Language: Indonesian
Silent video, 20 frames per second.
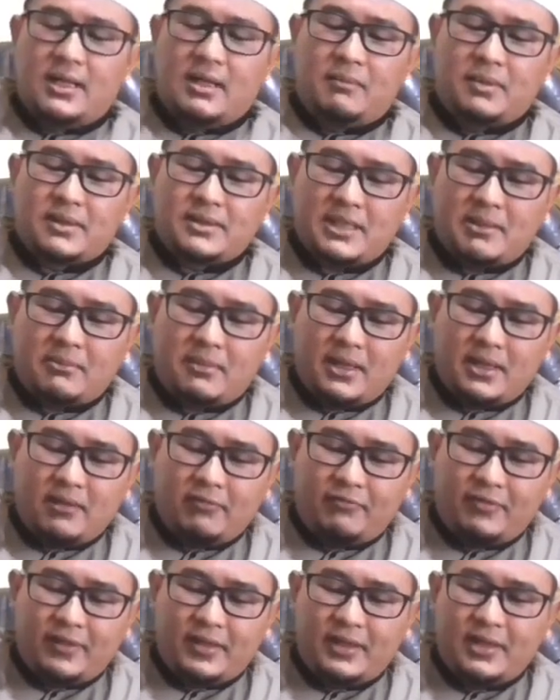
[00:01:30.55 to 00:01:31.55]
Yang pertama
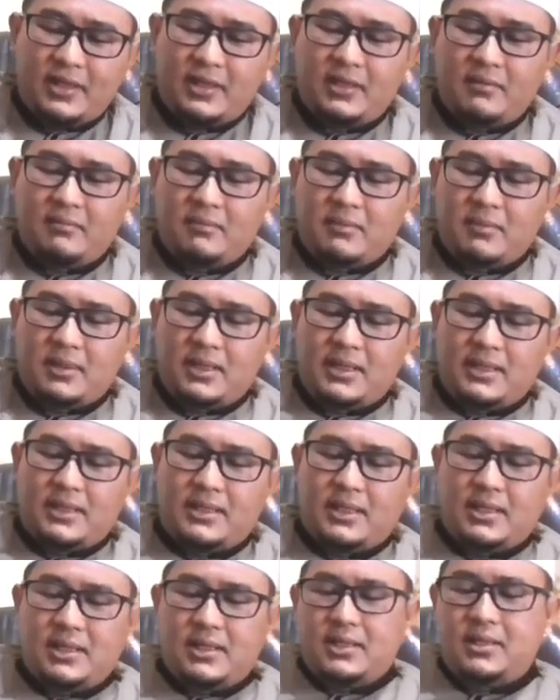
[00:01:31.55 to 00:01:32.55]
FPI
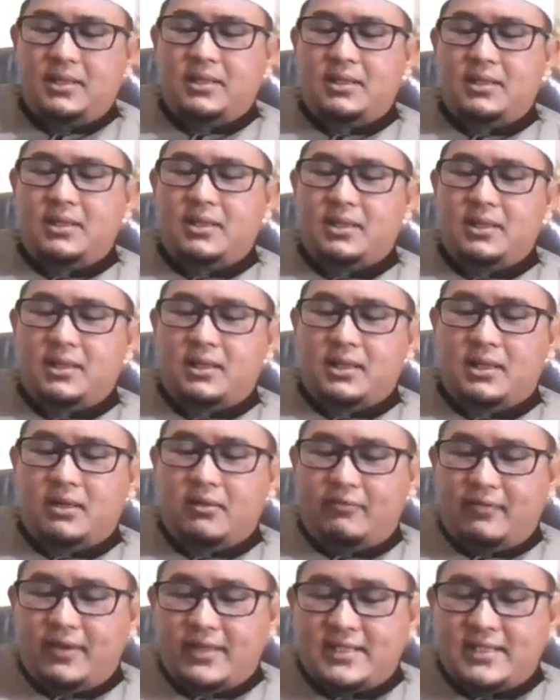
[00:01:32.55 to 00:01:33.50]
memiliki uh,